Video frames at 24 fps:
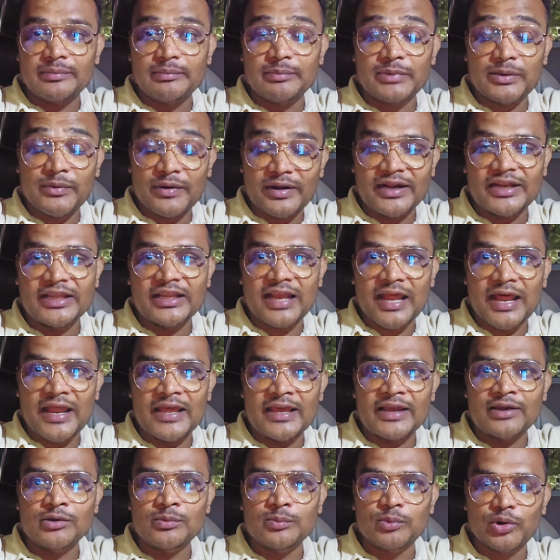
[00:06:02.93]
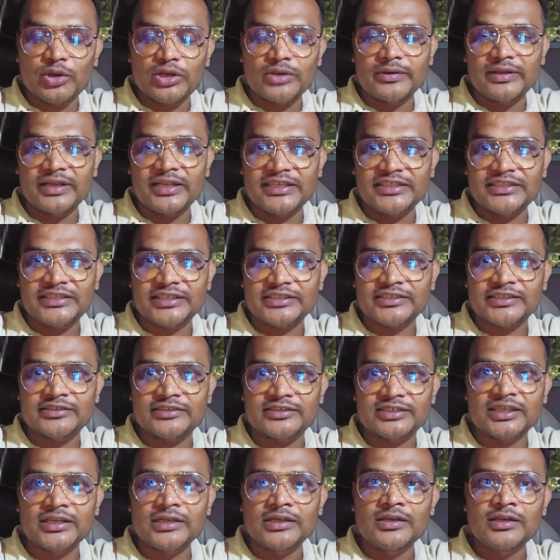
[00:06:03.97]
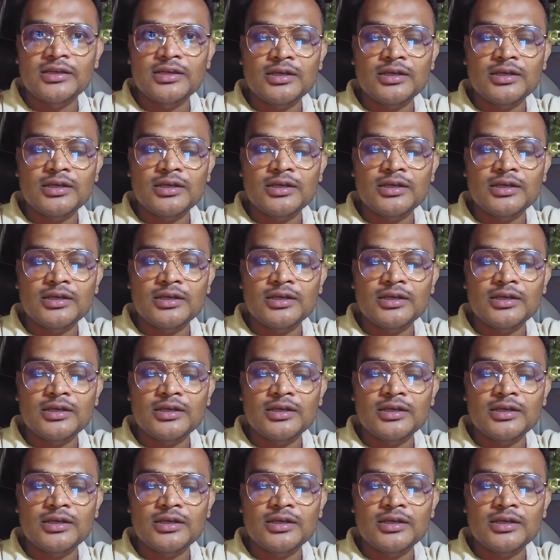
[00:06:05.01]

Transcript: भिवंडी लाया हूँ बोरीवली स्टेशन से